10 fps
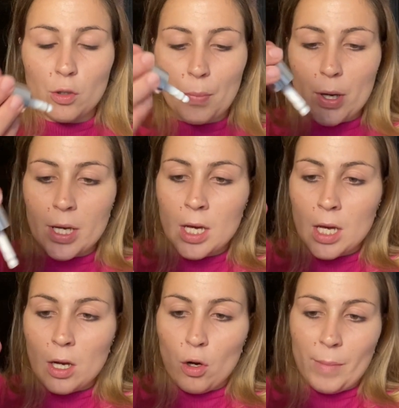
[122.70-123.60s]
poi
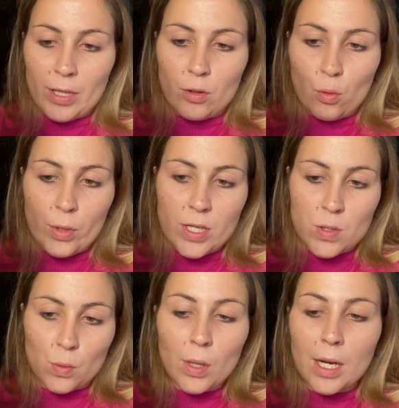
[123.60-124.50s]
lo metto qui
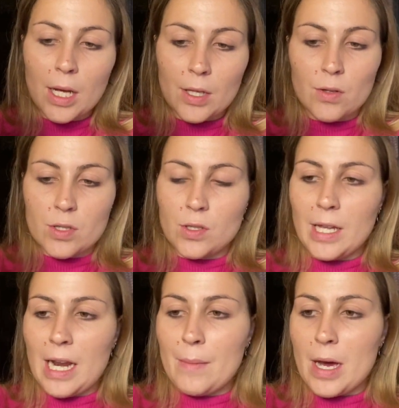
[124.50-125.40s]
sul dorso
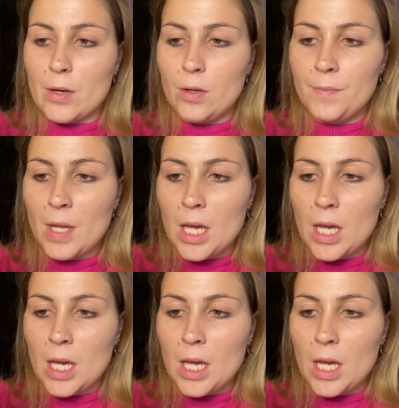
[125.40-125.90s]
della mano,